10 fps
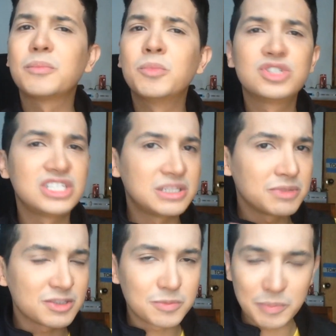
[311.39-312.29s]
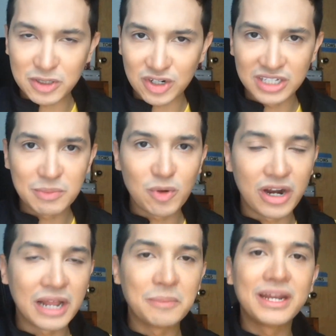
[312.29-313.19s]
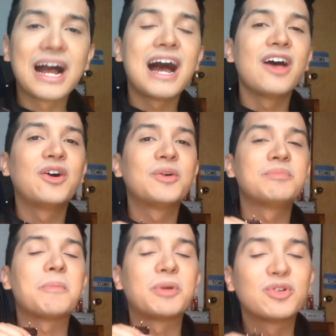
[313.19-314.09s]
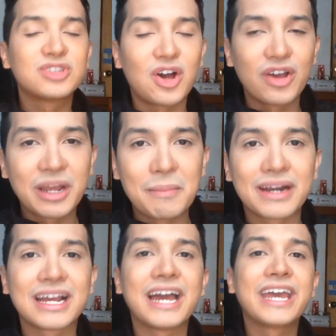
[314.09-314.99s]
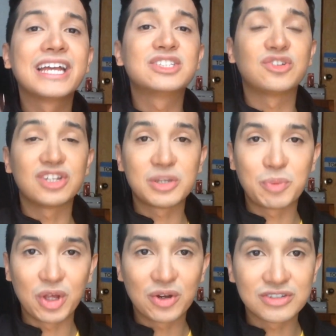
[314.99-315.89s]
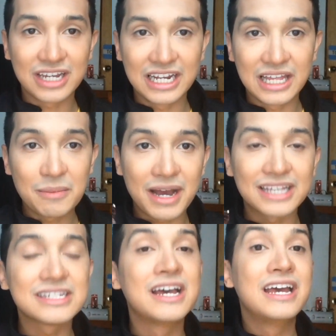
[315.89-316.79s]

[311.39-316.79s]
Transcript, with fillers: Muchísimas personas me lo han admirado, me han preguntado de qué marca es, dónde se puede conseguir y demás.